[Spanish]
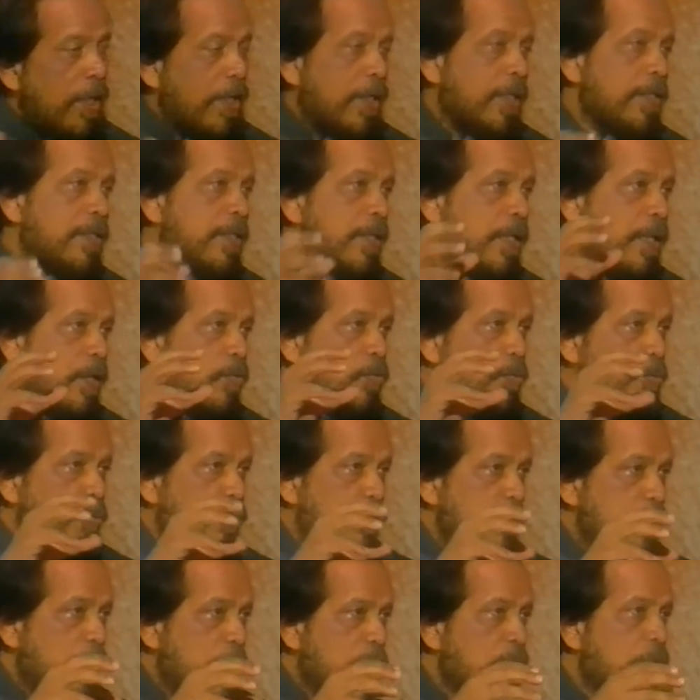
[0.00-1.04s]
Hay que tener un
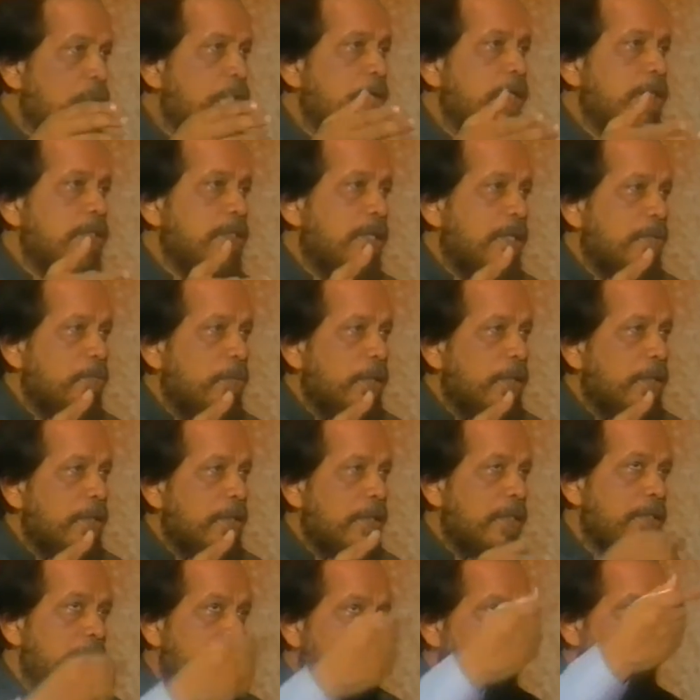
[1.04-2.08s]
proyector que es la
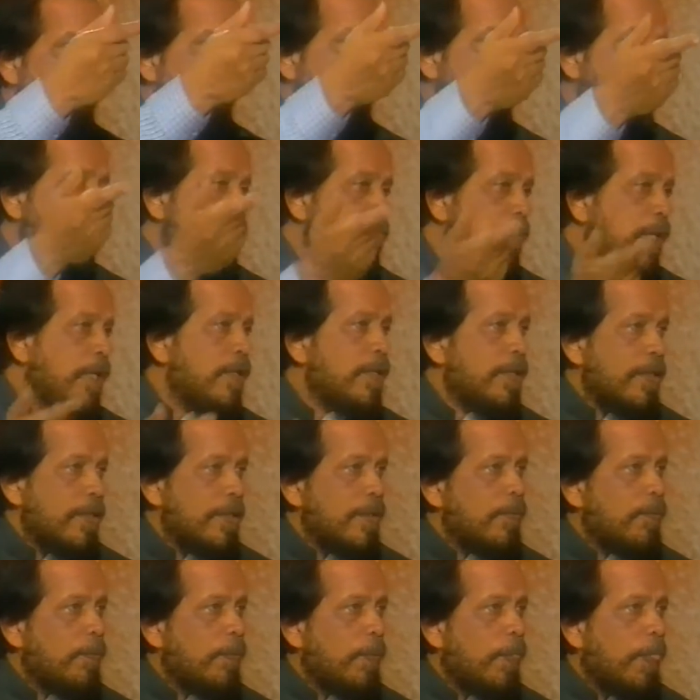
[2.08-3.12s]
mente, te crea la imagen.